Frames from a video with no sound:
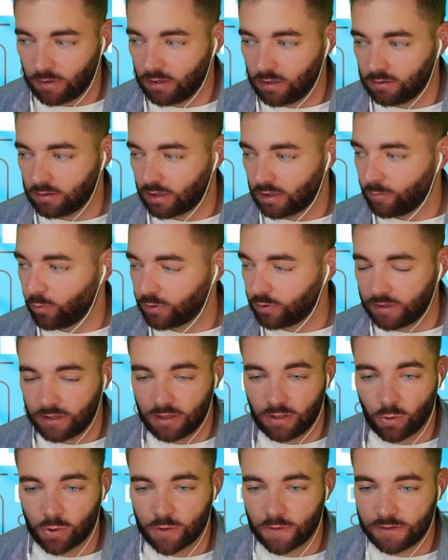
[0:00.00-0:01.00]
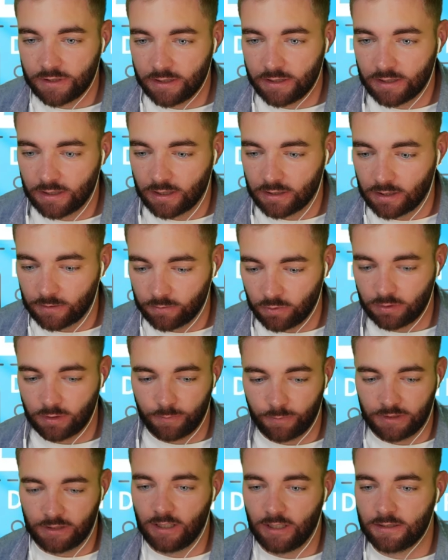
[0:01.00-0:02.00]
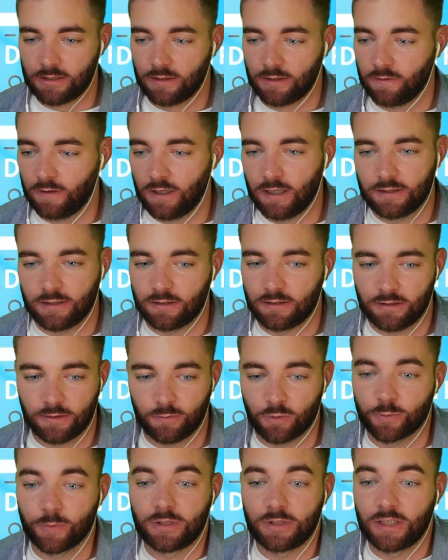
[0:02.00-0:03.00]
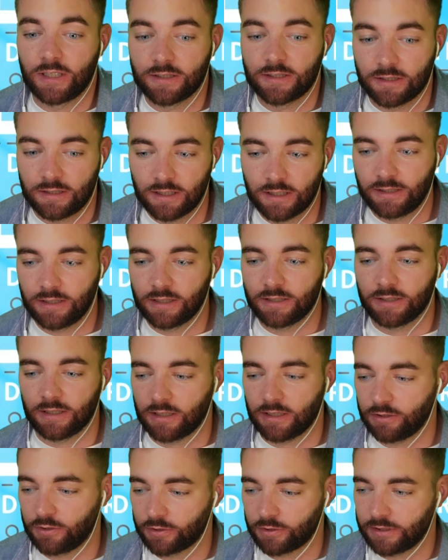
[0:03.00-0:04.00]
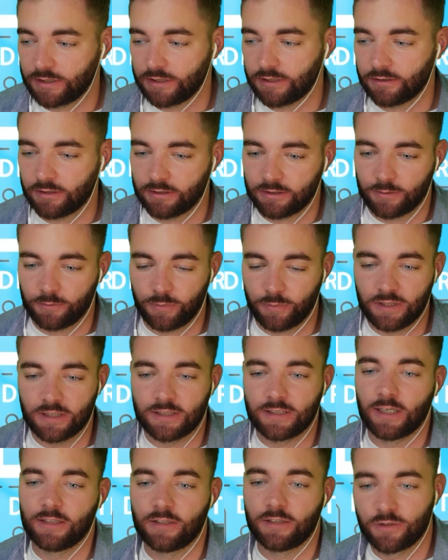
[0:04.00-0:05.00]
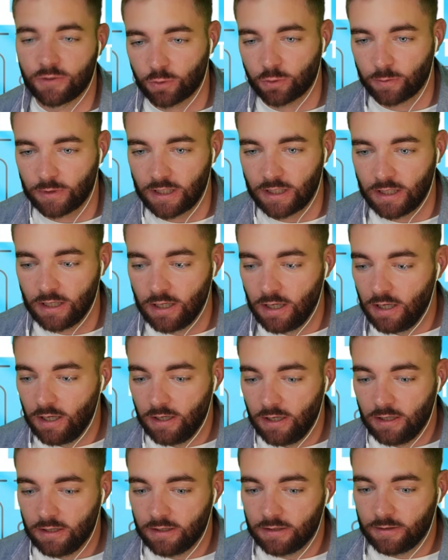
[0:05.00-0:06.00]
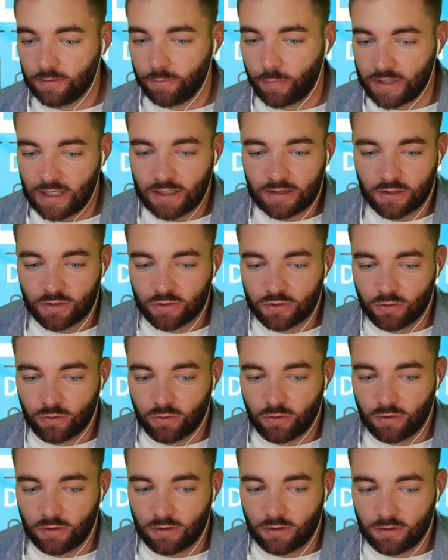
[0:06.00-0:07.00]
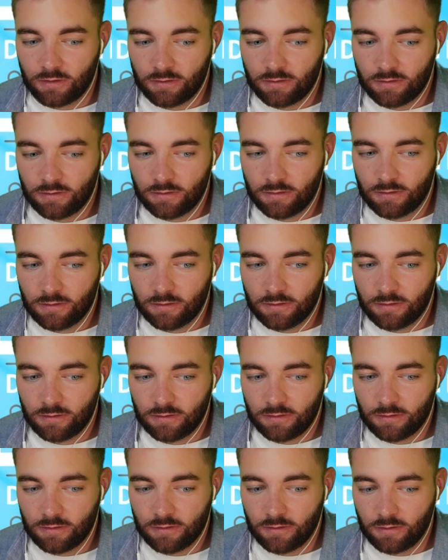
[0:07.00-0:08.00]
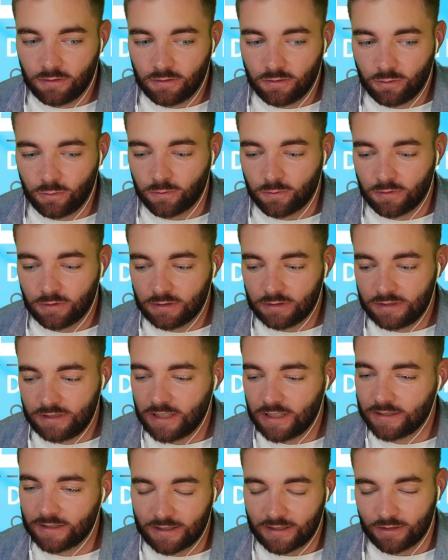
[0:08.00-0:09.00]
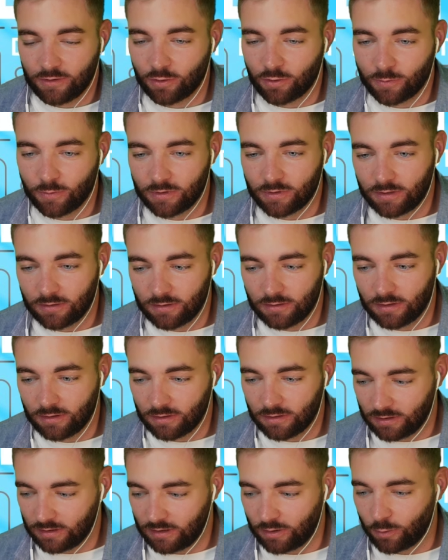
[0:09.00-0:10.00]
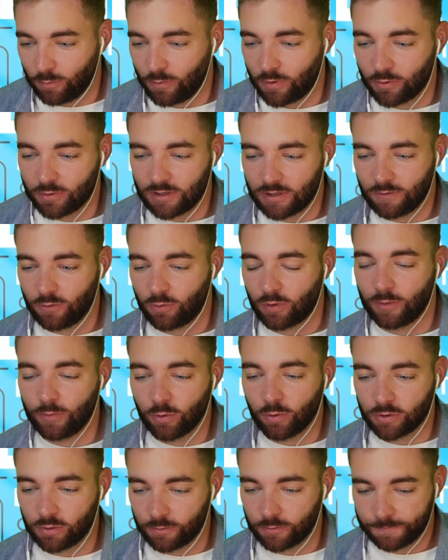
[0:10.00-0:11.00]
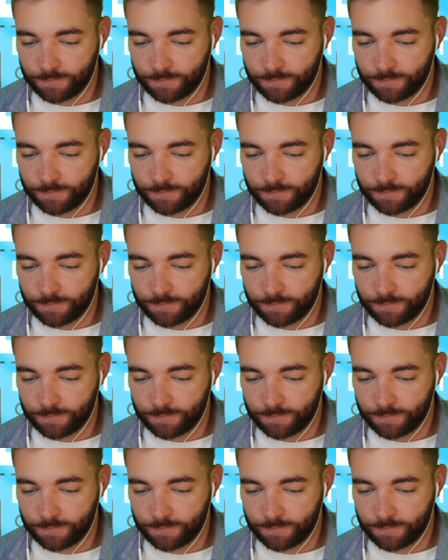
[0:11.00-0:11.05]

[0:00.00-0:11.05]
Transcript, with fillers: работы хорошего техника, там, ну, это 15, 20, это может быть 30. Есть техники, которые делают там, 50 тысяч рублей. Понятно, что ну, техник, которому, э, который берет за свою работу,